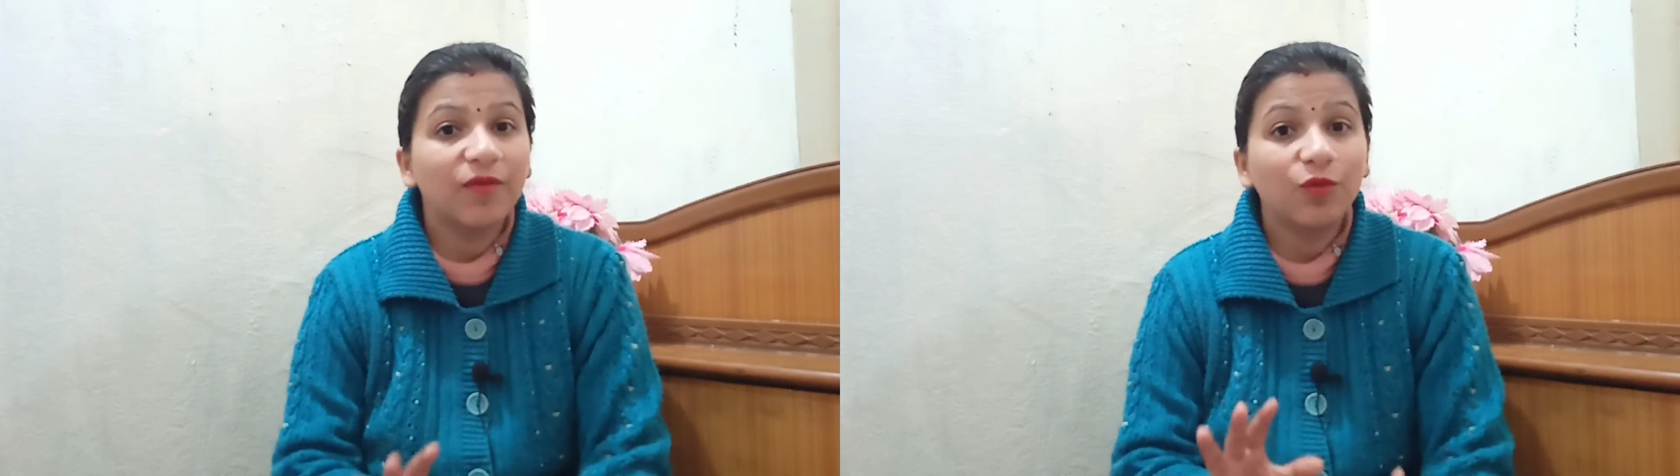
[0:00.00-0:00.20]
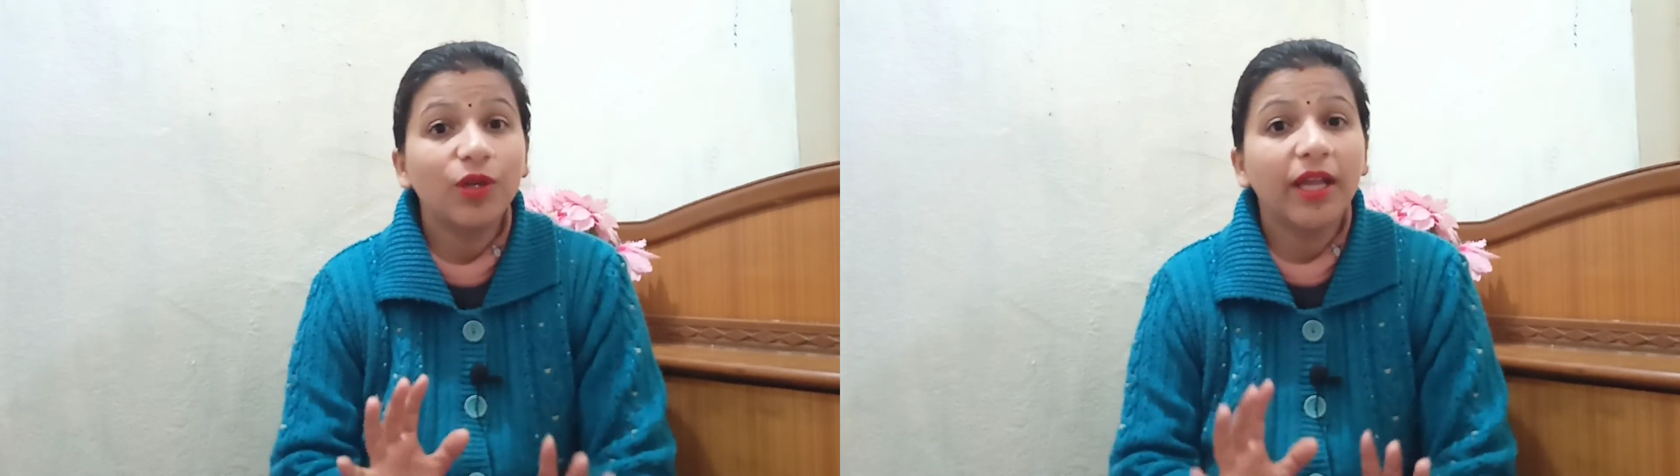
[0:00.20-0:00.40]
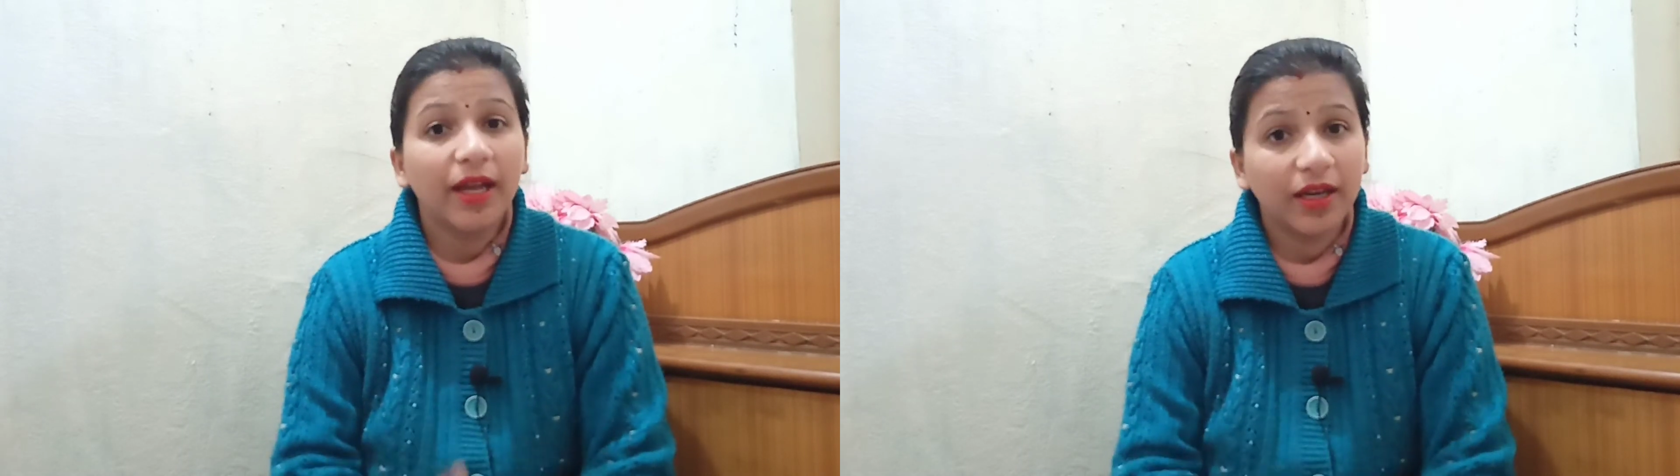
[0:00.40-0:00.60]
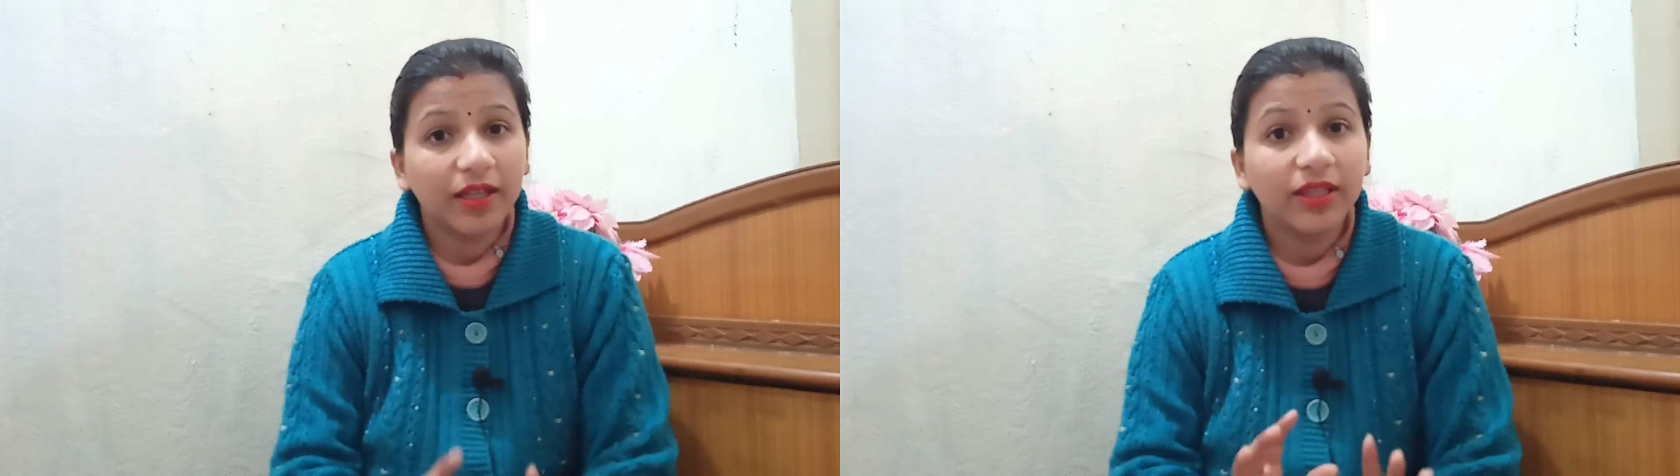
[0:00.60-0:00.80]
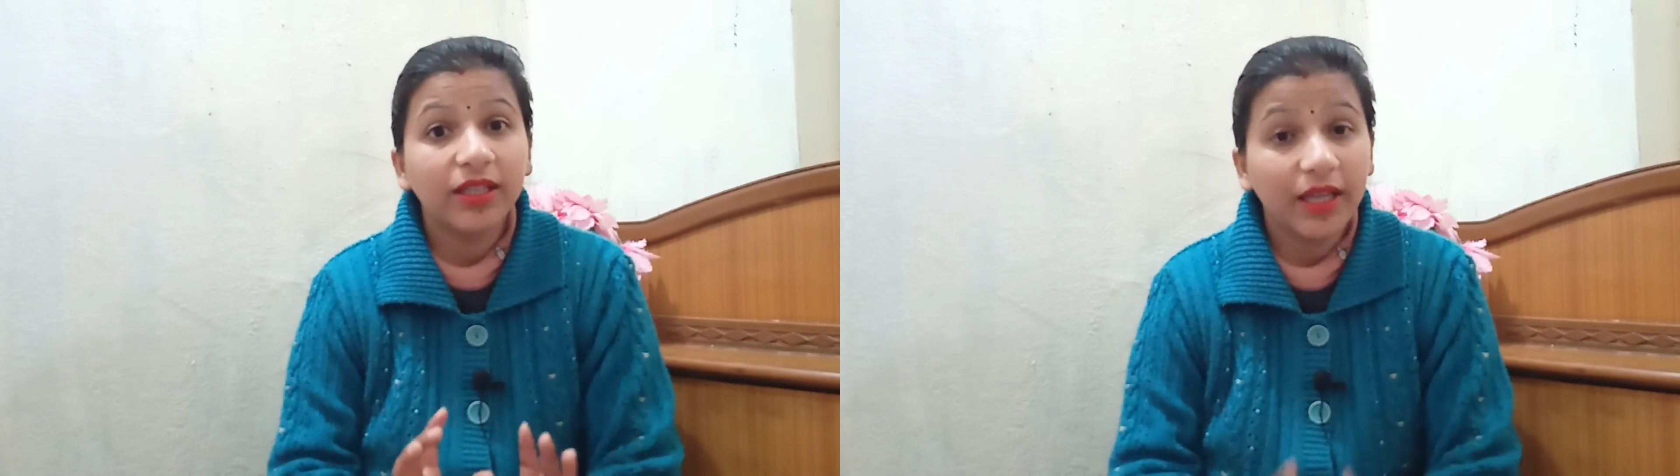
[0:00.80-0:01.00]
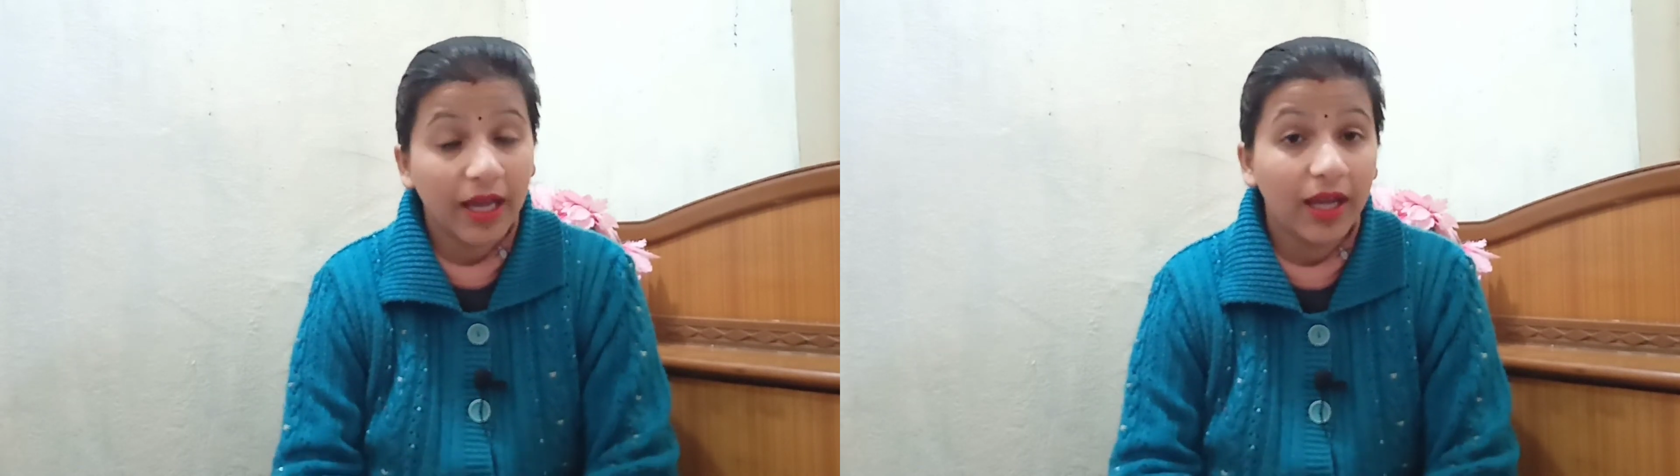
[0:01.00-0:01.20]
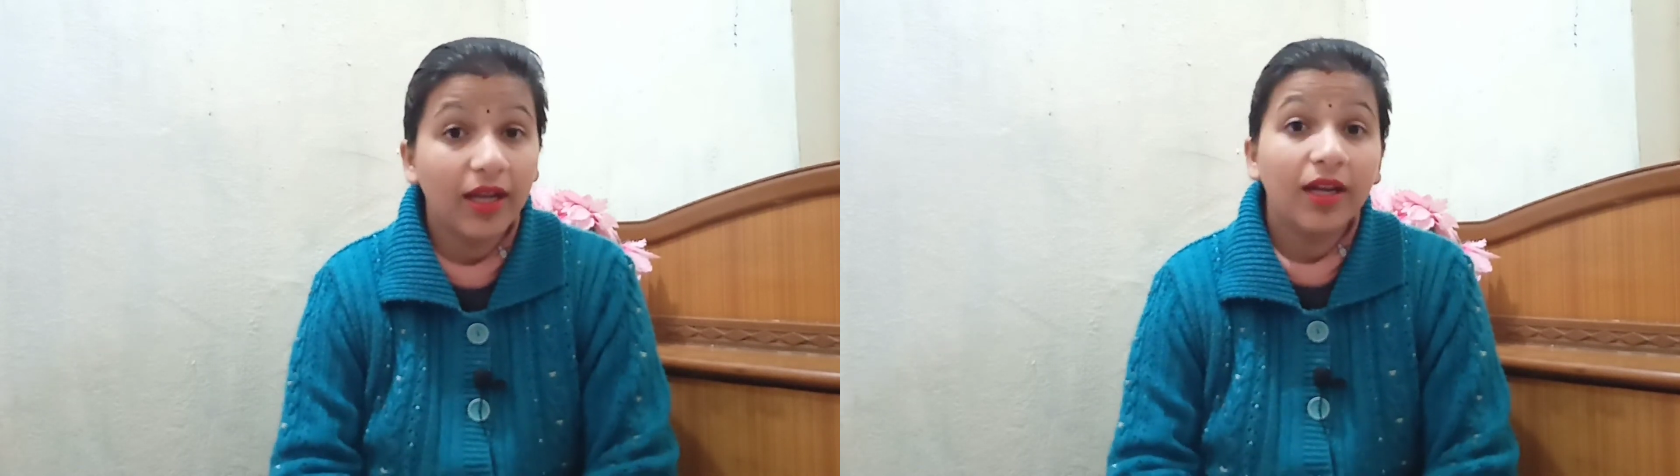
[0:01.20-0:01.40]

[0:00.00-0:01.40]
है वो ठहरती है